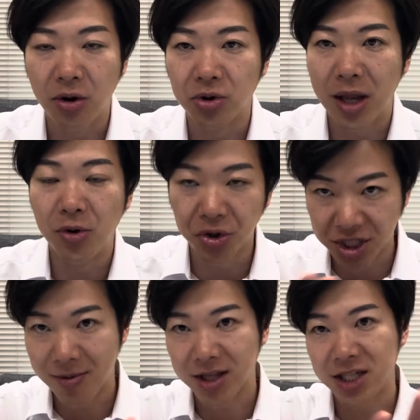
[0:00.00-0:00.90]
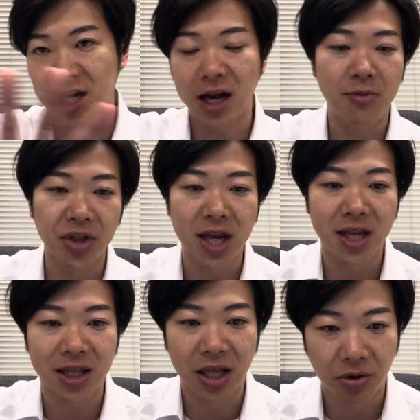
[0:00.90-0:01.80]
えー、こう、たむろってしまって社会問題に
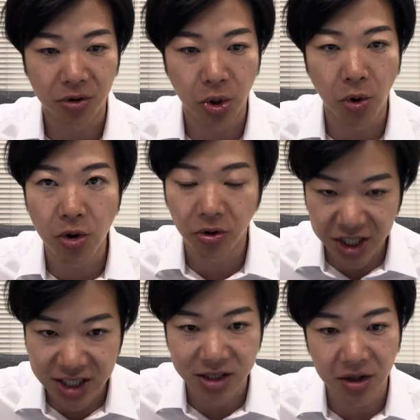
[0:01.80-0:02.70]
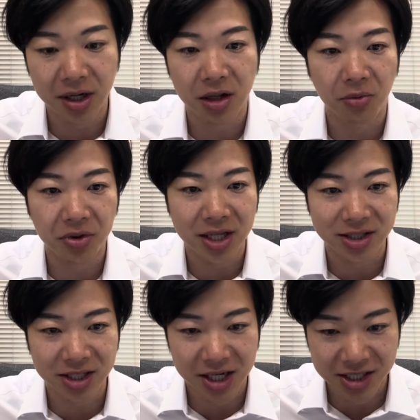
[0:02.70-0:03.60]
なっている、この東横キッズと言われている問題に
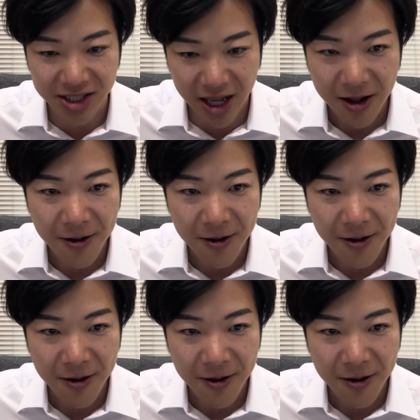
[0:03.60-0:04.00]
ついてですね、